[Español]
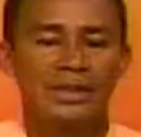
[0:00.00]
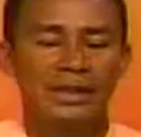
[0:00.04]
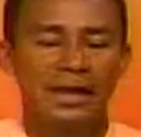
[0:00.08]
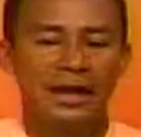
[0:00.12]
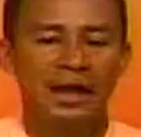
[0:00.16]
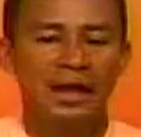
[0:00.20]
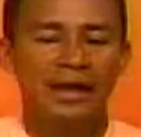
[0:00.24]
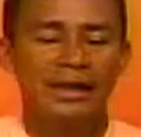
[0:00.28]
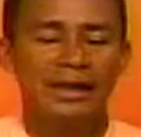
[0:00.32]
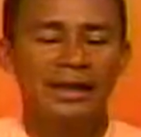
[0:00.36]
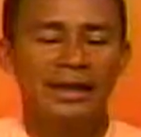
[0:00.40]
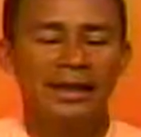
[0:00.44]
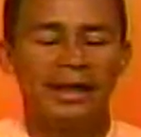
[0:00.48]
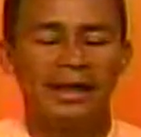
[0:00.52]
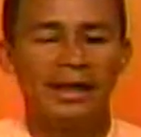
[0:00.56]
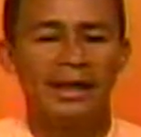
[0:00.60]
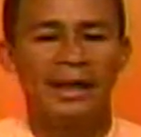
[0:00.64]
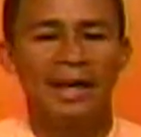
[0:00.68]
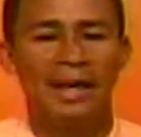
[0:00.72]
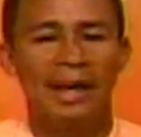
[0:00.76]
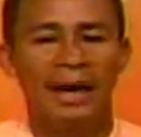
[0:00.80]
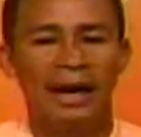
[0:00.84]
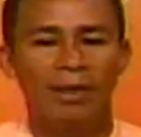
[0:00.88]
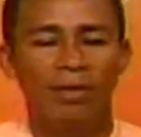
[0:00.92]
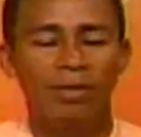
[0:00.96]
sean
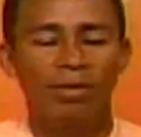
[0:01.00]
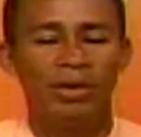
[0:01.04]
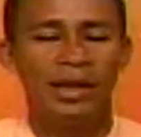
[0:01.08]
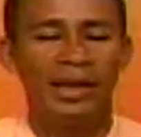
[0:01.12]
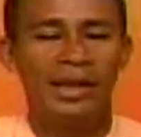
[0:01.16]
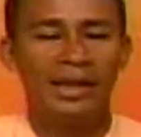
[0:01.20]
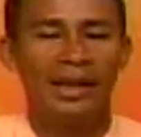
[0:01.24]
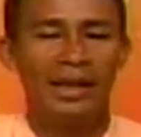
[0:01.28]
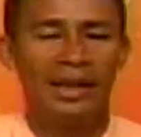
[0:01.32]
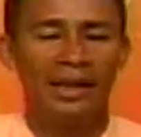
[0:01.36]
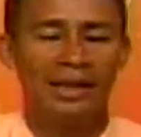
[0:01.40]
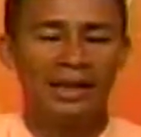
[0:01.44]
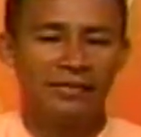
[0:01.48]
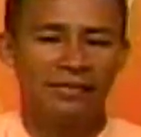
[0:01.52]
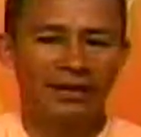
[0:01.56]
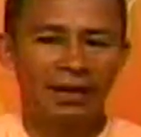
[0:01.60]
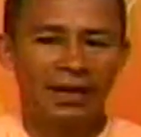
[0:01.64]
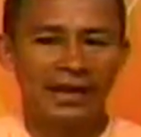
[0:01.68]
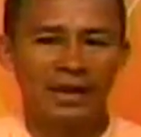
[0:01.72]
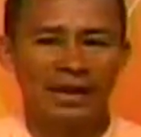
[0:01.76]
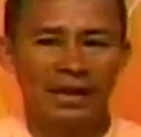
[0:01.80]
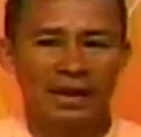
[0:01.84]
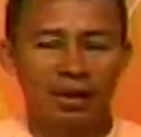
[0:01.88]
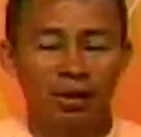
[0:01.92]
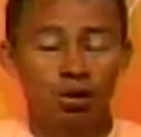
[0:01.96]
quienes laboren en
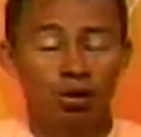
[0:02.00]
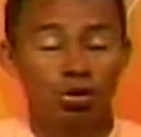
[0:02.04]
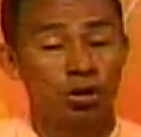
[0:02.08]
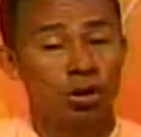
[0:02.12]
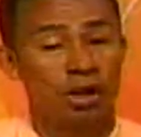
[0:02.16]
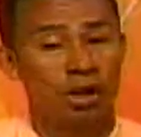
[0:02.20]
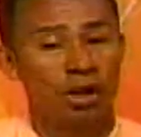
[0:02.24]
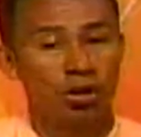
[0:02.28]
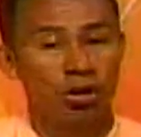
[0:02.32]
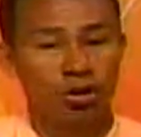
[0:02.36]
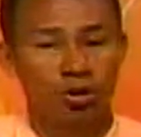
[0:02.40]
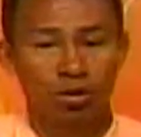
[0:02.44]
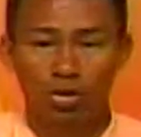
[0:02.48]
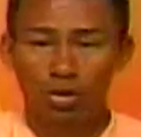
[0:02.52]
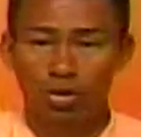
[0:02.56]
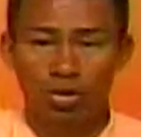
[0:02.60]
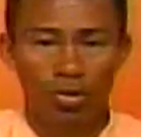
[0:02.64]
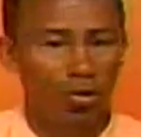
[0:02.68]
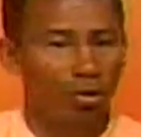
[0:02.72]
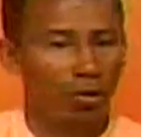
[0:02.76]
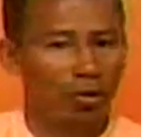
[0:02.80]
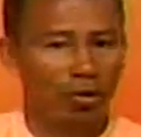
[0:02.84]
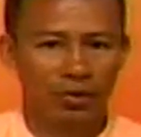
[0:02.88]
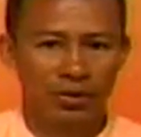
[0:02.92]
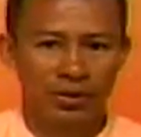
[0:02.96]
diferentes instituciones.
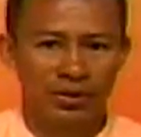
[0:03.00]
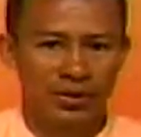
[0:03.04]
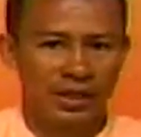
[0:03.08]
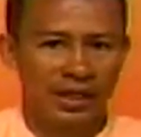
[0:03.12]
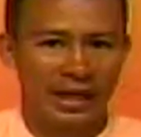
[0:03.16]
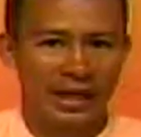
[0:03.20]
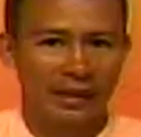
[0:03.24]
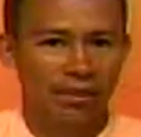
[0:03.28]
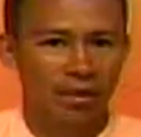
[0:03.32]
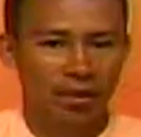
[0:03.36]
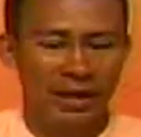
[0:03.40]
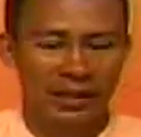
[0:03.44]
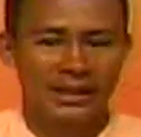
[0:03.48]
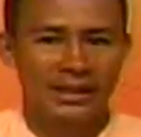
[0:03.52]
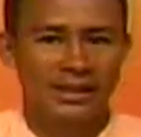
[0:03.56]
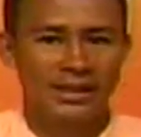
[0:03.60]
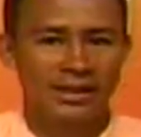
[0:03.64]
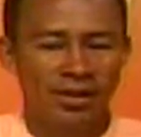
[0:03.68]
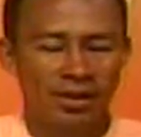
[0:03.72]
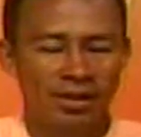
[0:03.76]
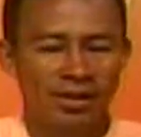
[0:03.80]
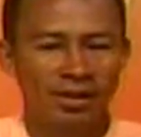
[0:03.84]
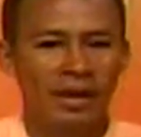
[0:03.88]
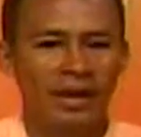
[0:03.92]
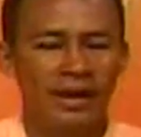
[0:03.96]
Nosotros no seremos la
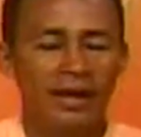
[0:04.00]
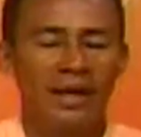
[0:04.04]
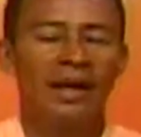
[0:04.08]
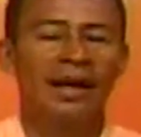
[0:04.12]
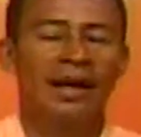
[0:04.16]
excepción.